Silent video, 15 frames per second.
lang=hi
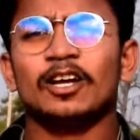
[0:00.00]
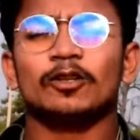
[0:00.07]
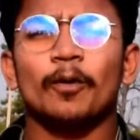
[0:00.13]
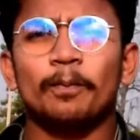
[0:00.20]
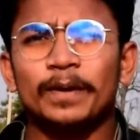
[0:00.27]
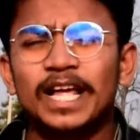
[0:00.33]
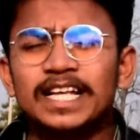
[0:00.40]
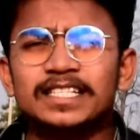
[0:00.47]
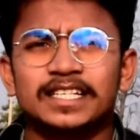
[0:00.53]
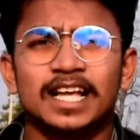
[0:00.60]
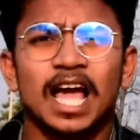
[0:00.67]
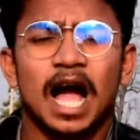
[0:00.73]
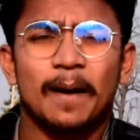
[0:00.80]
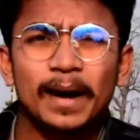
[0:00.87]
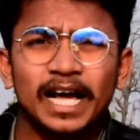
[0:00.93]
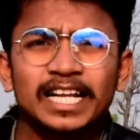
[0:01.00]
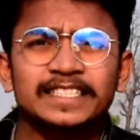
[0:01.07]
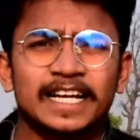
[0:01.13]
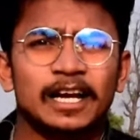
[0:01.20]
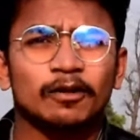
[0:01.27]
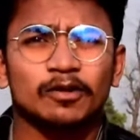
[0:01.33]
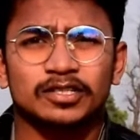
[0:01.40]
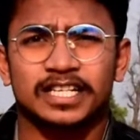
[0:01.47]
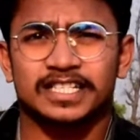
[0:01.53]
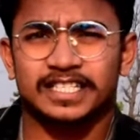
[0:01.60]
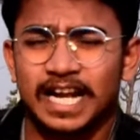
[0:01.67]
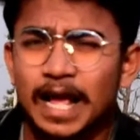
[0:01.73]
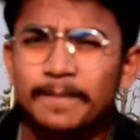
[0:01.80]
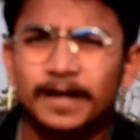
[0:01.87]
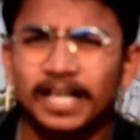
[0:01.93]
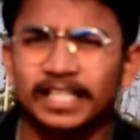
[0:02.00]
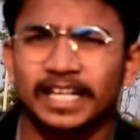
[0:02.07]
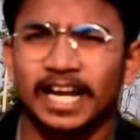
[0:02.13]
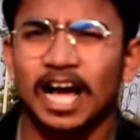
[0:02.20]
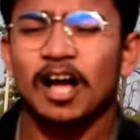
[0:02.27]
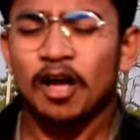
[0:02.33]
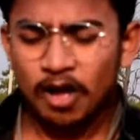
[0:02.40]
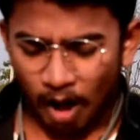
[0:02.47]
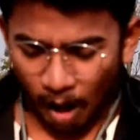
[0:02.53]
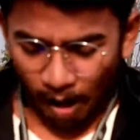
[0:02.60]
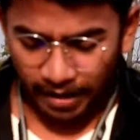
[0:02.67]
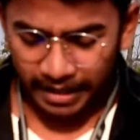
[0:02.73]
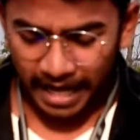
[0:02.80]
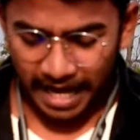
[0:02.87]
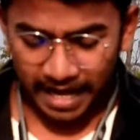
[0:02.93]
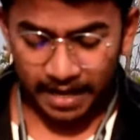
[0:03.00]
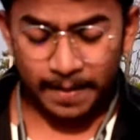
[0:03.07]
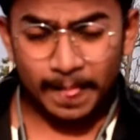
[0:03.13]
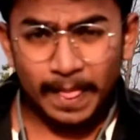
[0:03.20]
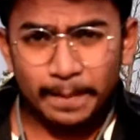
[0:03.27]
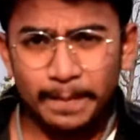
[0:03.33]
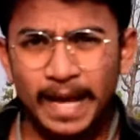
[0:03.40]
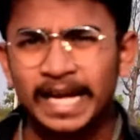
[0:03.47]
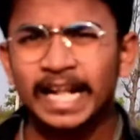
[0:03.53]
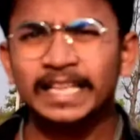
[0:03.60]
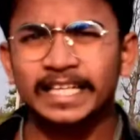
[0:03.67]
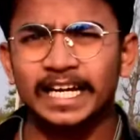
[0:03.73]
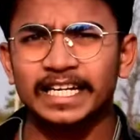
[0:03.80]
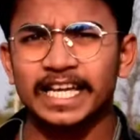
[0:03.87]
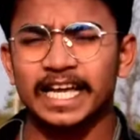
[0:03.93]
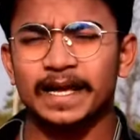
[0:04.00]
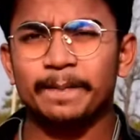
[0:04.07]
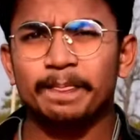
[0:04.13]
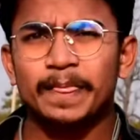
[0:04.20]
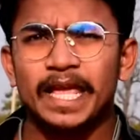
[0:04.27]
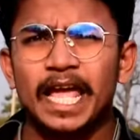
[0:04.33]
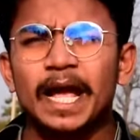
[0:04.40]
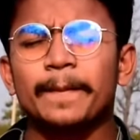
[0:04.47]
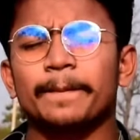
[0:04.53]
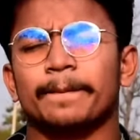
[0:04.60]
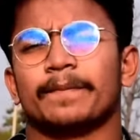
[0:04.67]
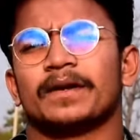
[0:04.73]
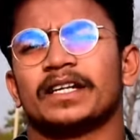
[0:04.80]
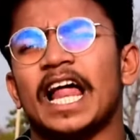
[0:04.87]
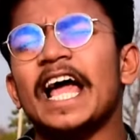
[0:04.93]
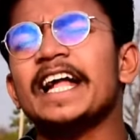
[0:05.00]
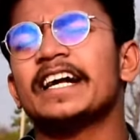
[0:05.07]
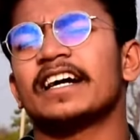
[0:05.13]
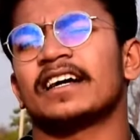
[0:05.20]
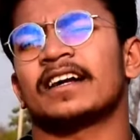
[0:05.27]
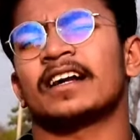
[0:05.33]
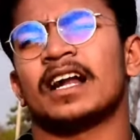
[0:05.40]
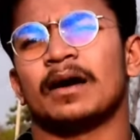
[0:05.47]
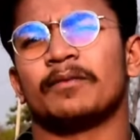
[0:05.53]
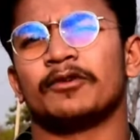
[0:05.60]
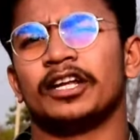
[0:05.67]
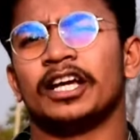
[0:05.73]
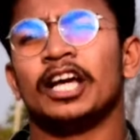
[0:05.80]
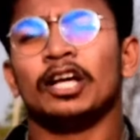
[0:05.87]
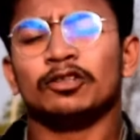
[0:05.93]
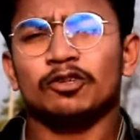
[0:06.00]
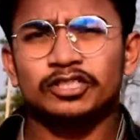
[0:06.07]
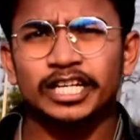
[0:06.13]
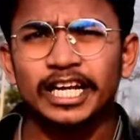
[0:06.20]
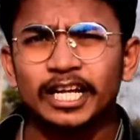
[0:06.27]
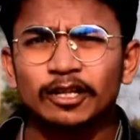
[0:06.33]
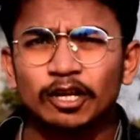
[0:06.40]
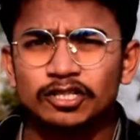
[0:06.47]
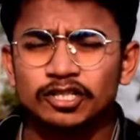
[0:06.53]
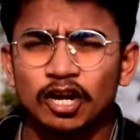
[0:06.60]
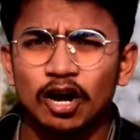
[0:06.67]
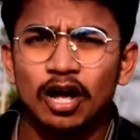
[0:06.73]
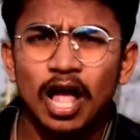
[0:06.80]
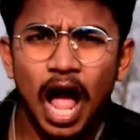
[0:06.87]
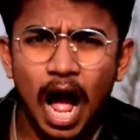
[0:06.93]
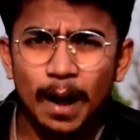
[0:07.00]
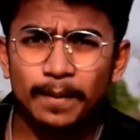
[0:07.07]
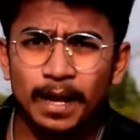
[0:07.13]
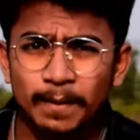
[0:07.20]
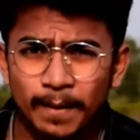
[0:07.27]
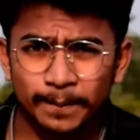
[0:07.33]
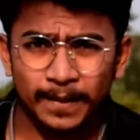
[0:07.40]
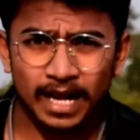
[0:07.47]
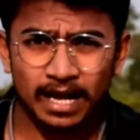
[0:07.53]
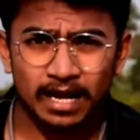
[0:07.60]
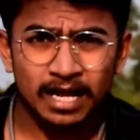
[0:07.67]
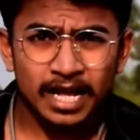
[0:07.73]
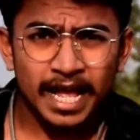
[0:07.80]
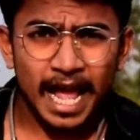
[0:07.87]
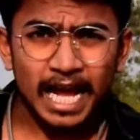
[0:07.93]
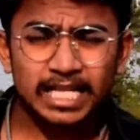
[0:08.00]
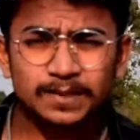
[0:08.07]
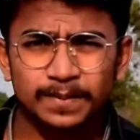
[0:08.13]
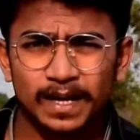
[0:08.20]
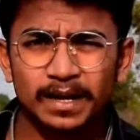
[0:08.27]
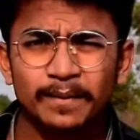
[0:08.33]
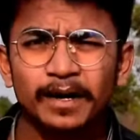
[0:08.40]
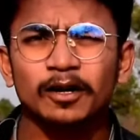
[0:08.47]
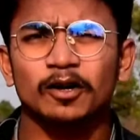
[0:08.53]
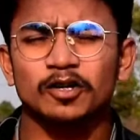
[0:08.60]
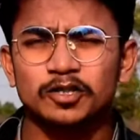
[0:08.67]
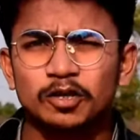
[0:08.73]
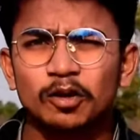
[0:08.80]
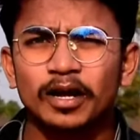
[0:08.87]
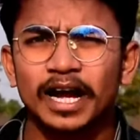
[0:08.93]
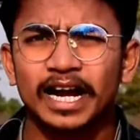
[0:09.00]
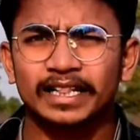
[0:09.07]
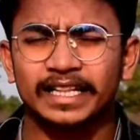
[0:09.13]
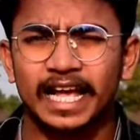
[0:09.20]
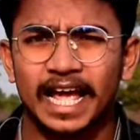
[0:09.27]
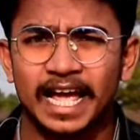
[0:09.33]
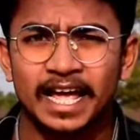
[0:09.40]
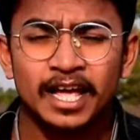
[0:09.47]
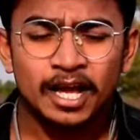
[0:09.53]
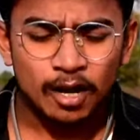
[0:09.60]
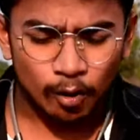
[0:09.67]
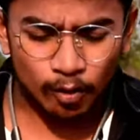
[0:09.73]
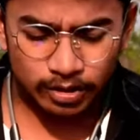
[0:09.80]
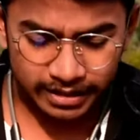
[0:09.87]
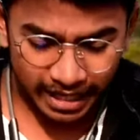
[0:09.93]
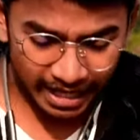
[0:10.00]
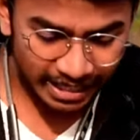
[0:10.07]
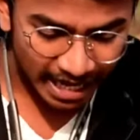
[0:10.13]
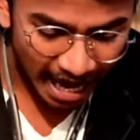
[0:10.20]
तो प्लीज़ हमारे चैनल को सब्सक्राइब कर देना और ये मेहनत के लिए एक लाइक करना ना भूले तो चलिए दोस्तों अभी हम अपना एक्सपेरिमेंट को शुरू करते हैं उसके लिए